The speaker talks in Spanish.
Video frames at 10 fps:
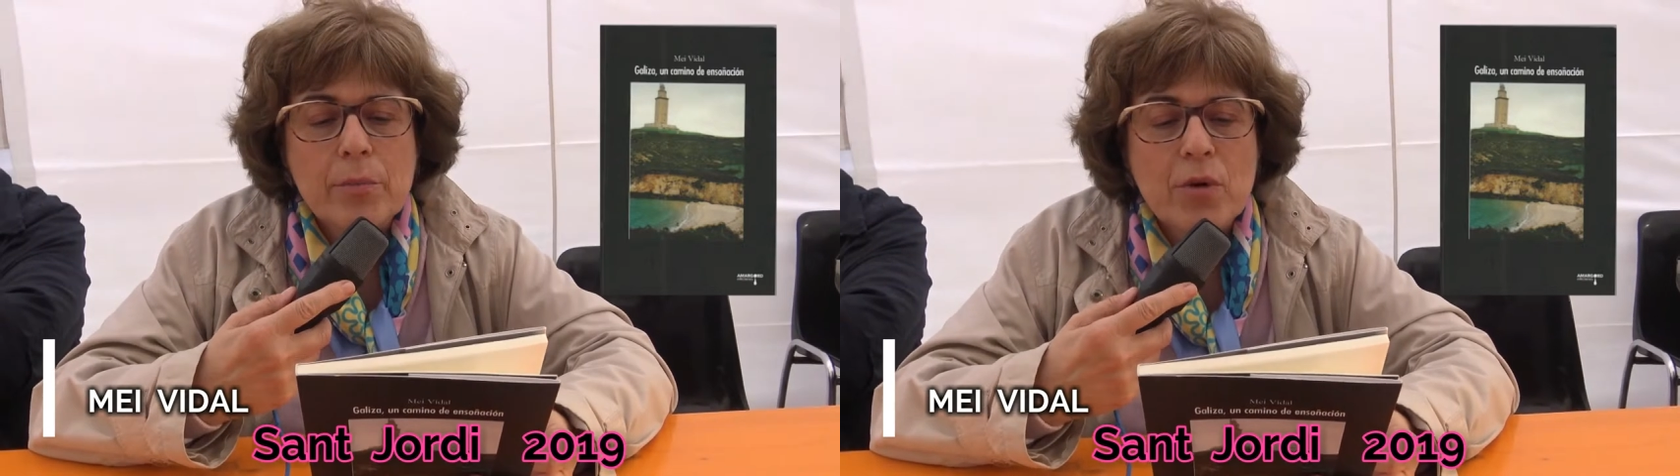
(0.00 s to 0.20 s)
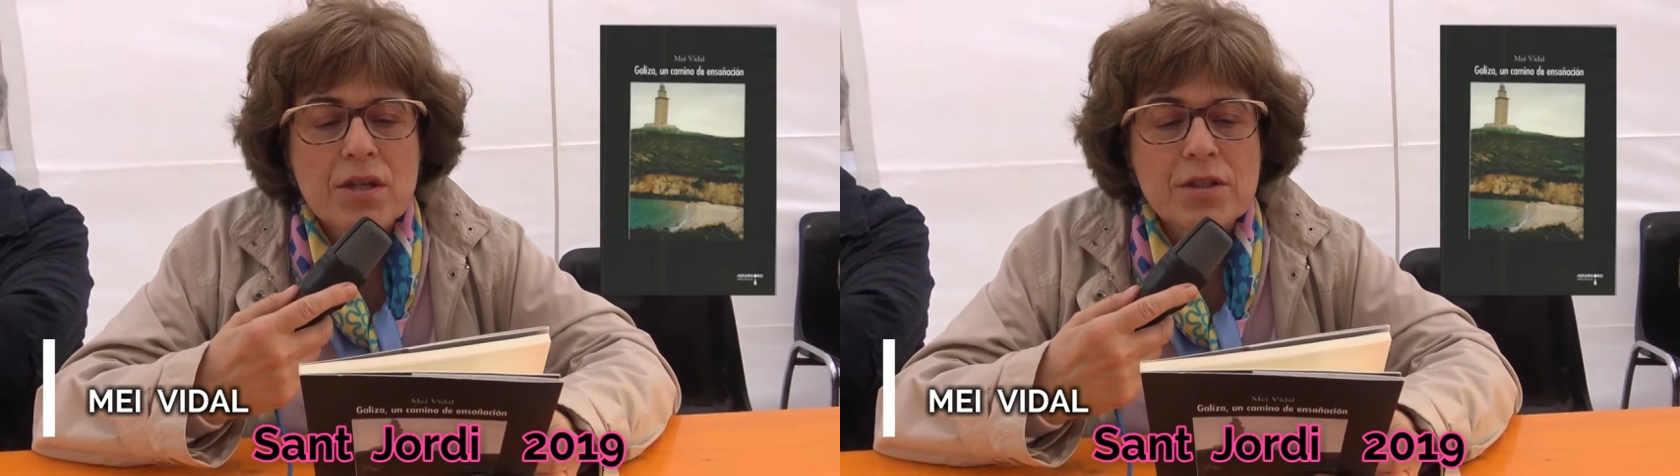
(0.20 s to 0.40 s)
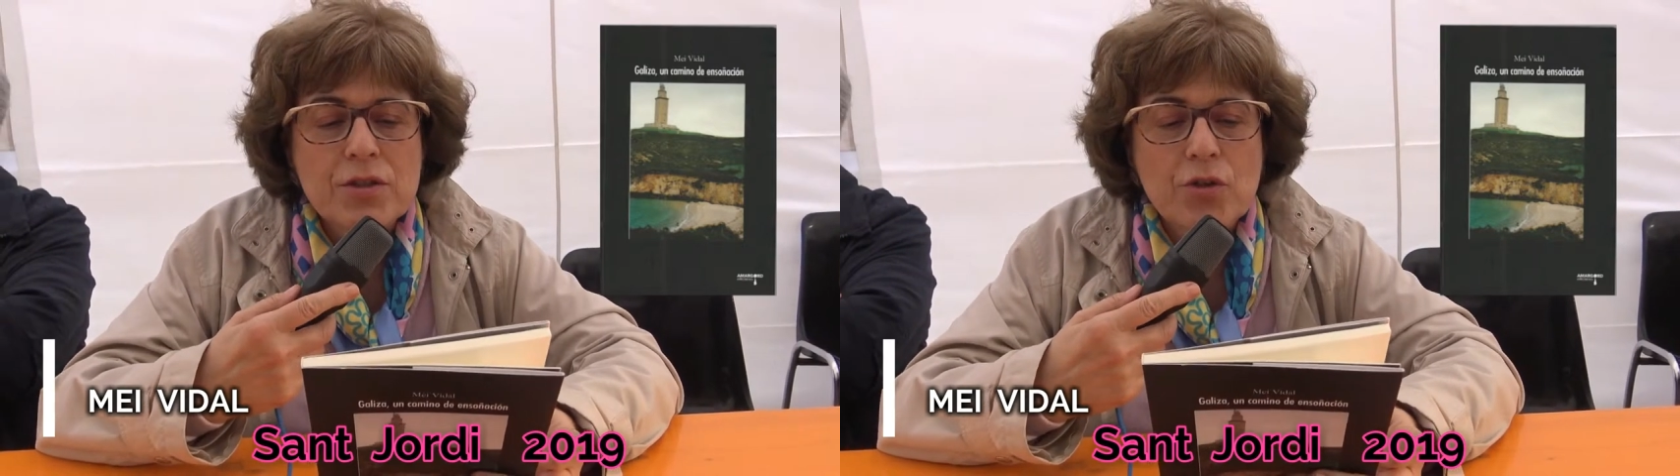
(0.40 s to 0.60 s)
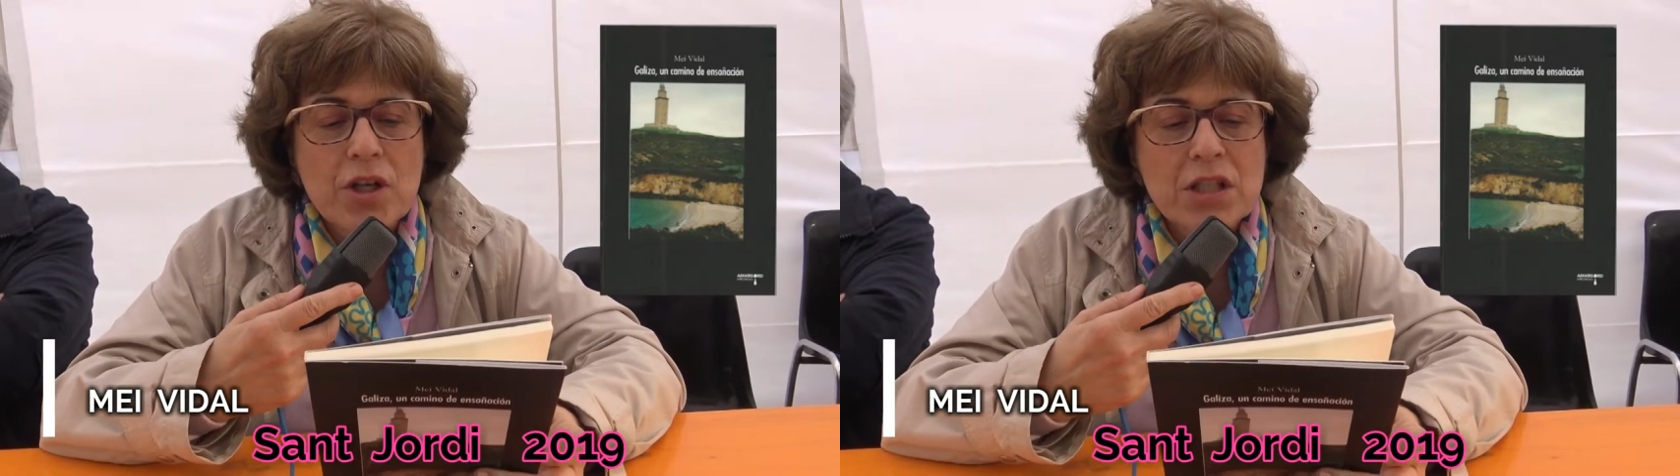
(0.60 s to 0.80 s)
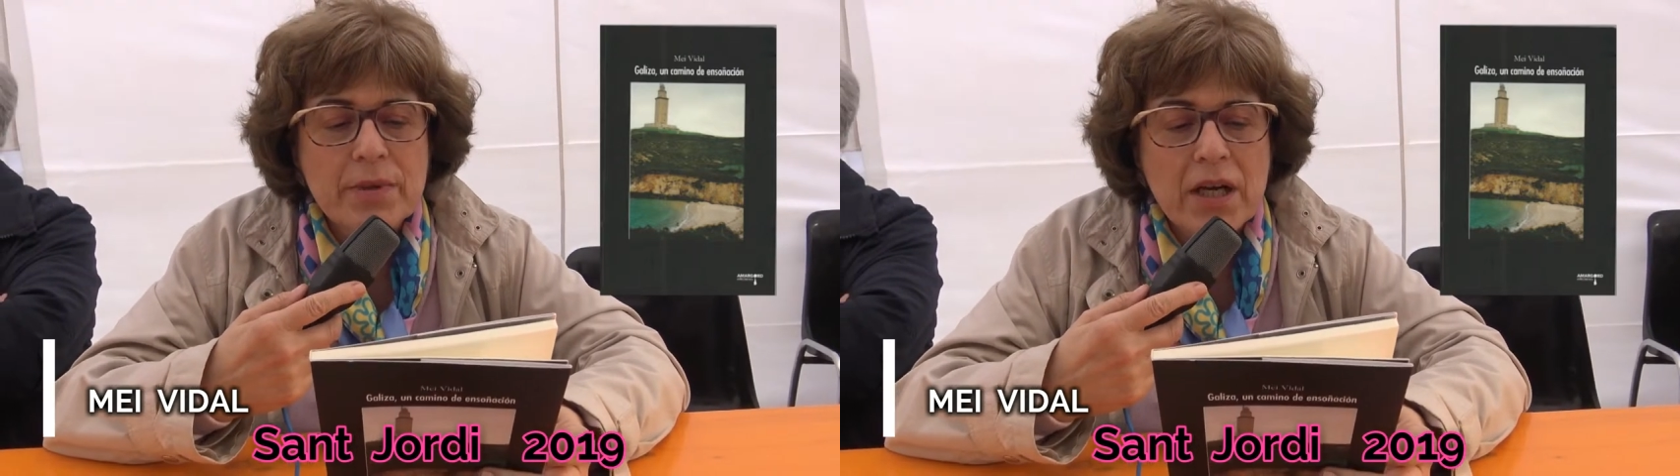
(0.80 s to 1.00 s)
por las
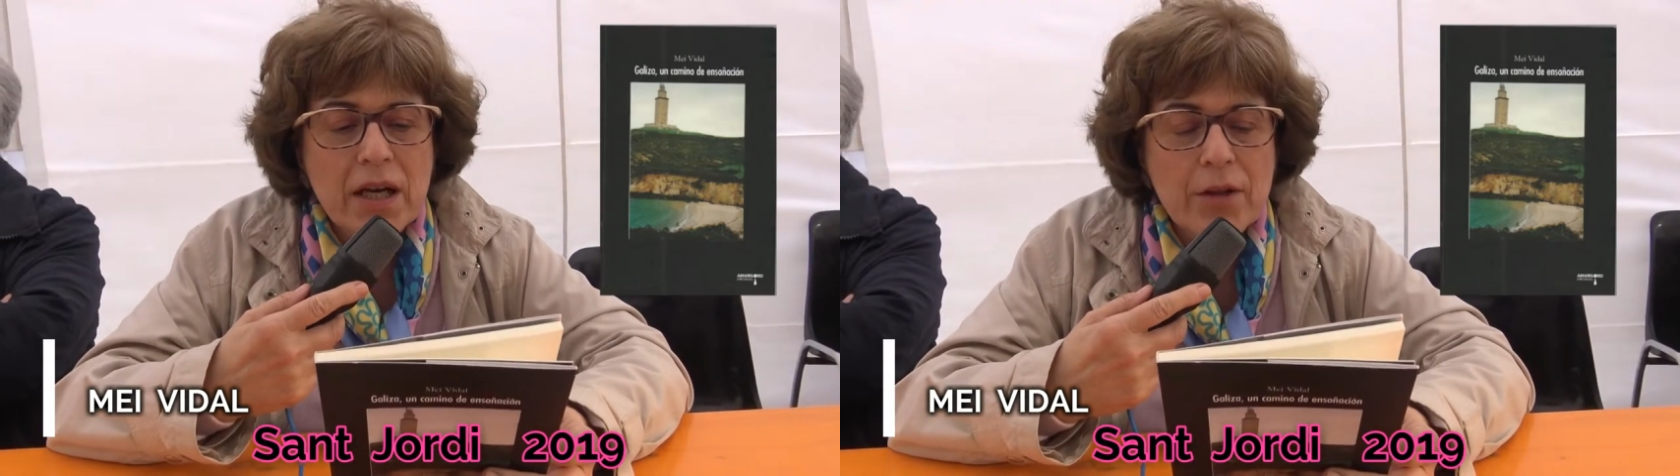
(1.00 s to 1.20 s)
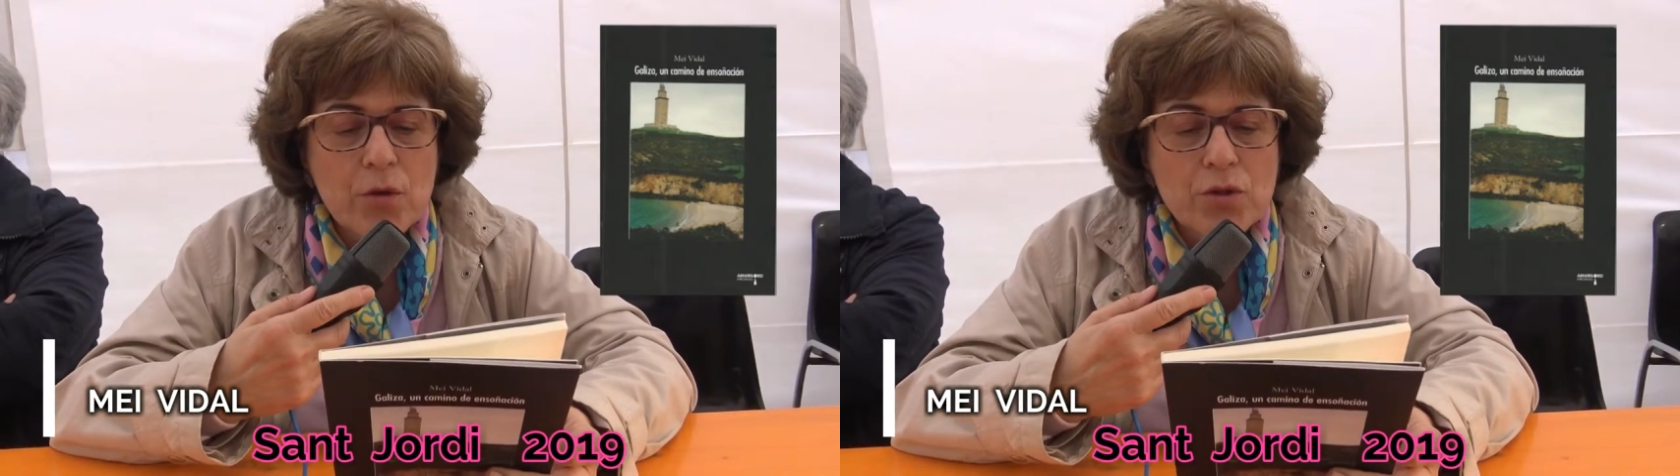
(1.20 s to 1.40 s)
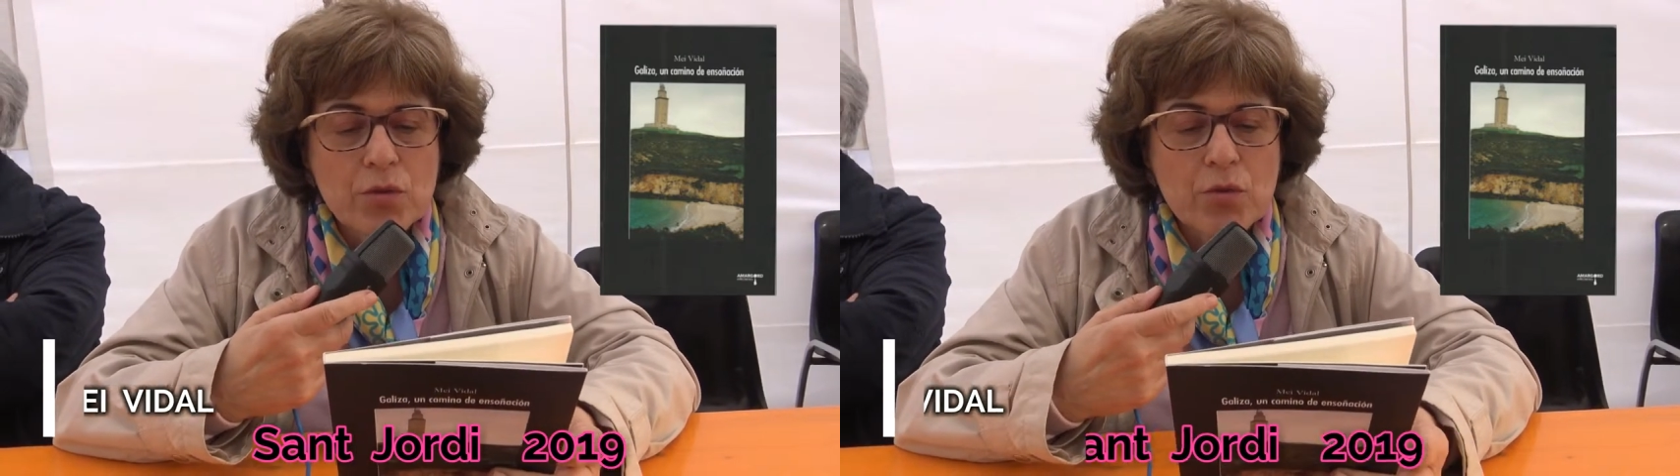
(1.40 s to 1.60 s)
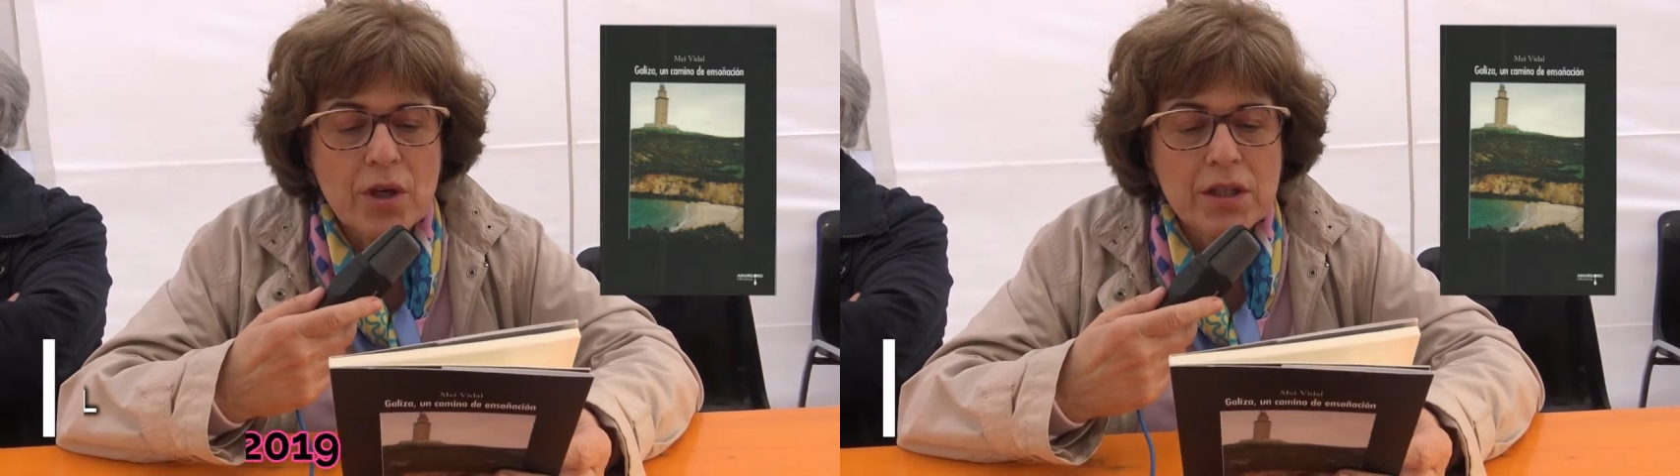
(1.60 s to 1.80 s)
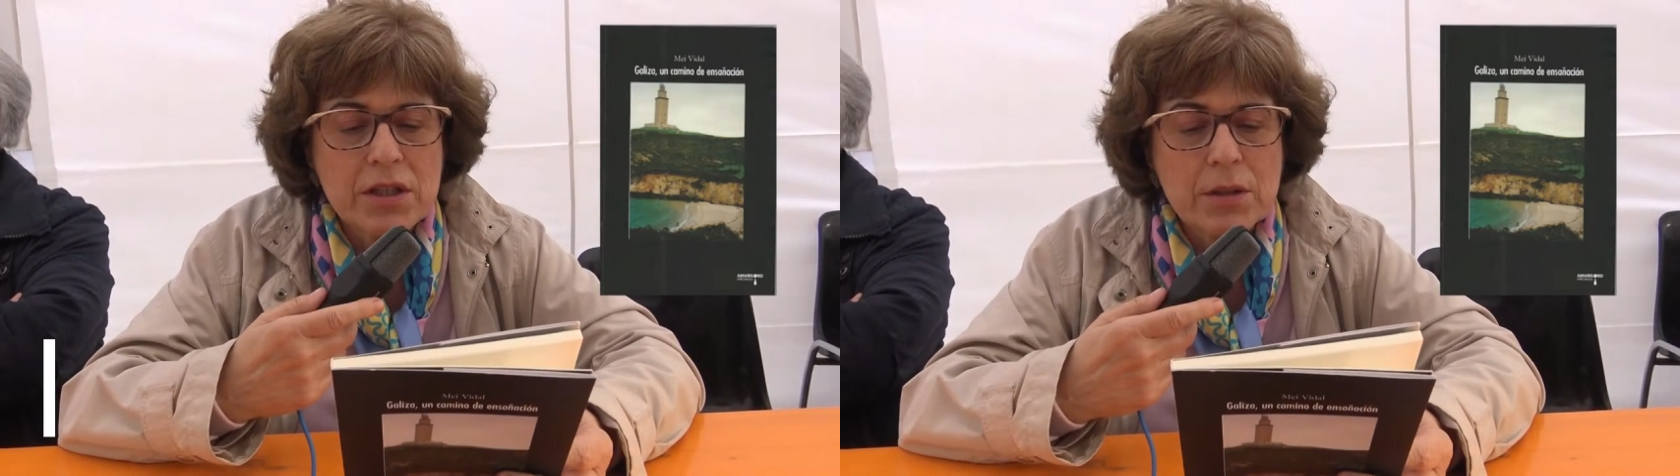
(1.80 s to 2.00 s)
historias viajando sin un
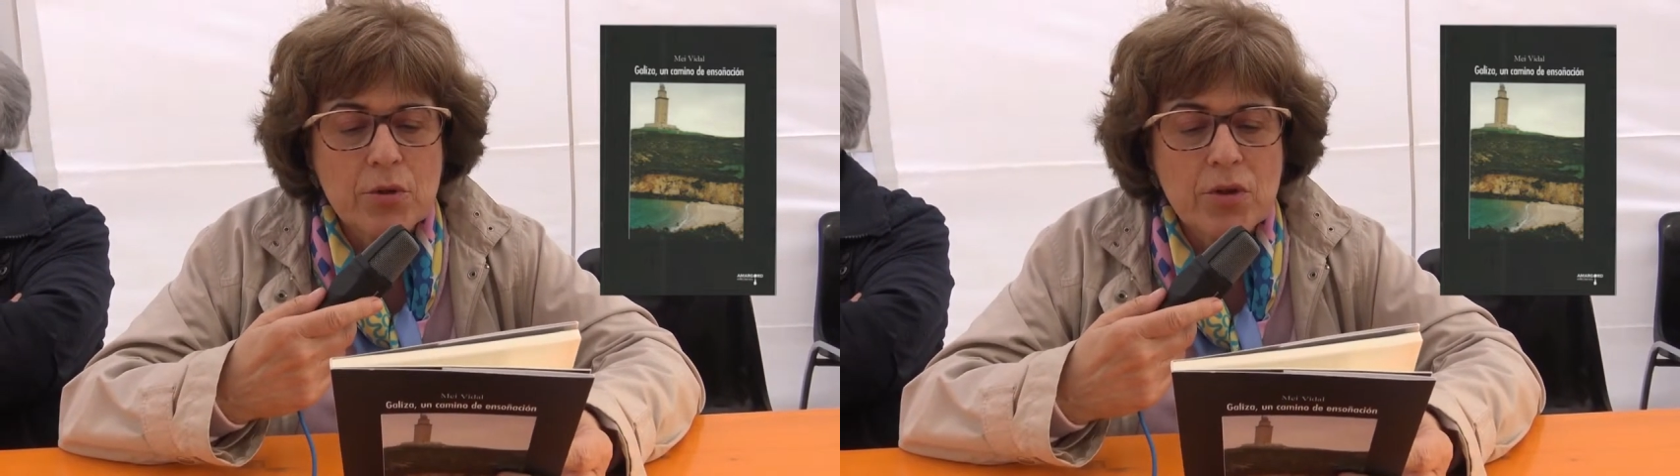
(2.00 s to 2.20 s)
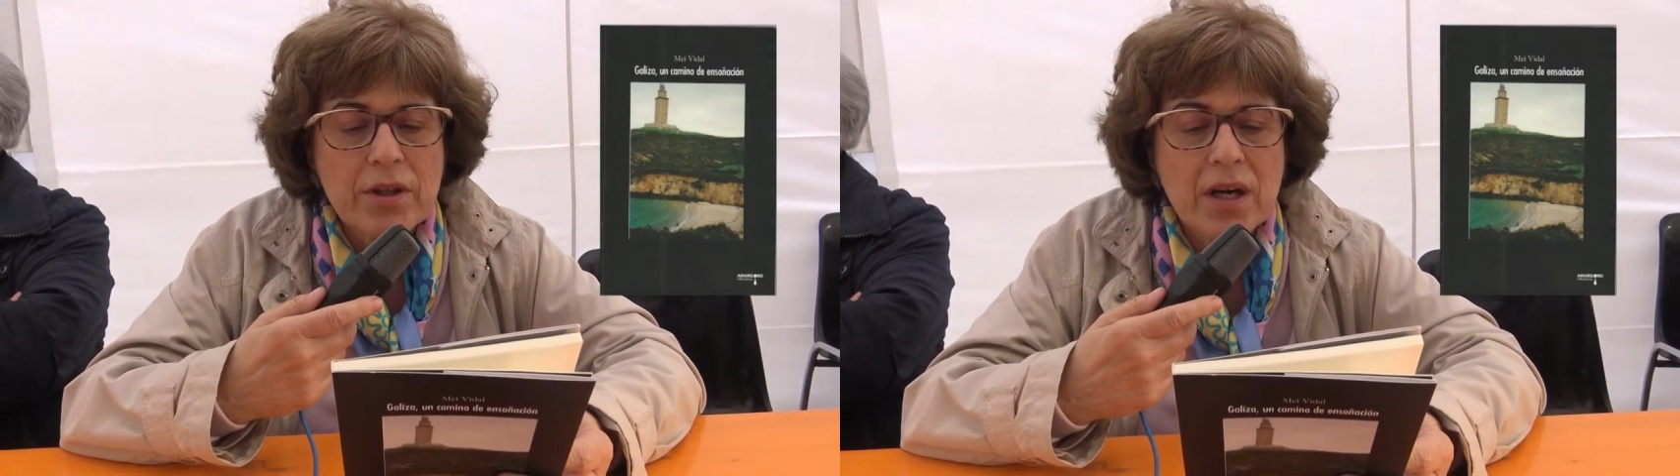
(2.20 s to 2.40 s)
objetivo